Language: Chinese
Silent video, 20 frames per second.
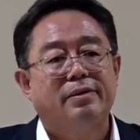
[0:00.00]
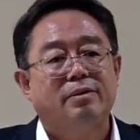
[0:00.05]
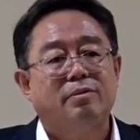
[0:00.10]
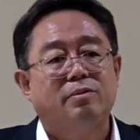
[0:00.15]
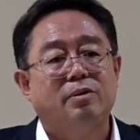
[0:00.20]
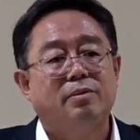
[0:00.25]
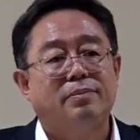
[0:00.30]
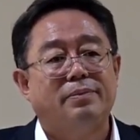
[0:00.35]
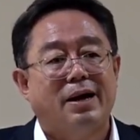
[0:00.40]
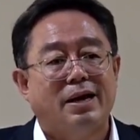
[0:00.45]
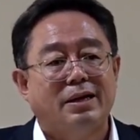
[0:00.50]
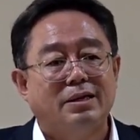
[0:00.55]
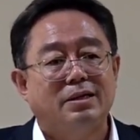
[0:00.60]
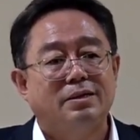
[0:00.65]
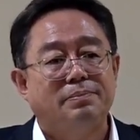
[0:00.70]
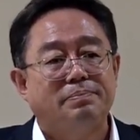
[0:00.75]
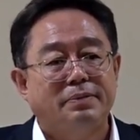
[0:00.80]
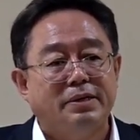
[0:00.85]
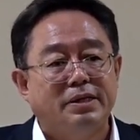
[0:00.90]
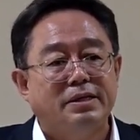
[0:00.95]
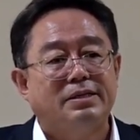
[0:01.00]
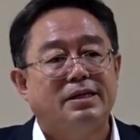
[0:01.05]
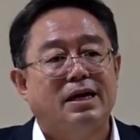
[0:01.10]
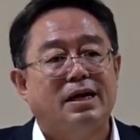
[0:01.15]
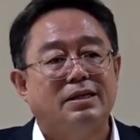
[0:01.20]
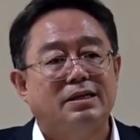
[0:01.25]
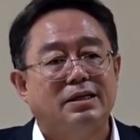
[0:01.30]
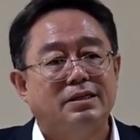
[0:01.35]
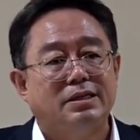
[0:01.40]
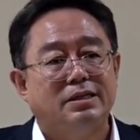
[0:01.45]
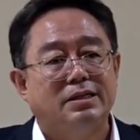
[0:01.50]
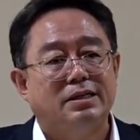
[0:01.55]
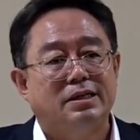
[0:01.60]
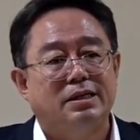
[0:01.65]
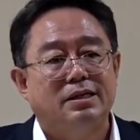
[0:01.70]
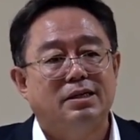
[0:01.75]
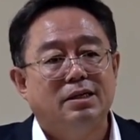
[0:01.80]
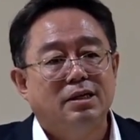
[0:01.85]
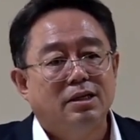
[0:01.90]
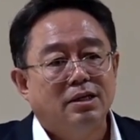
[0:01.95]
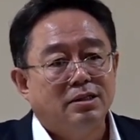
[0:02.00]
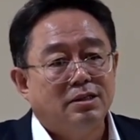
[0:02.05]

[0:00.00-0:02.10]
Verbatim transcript: 我妈的毕家的这个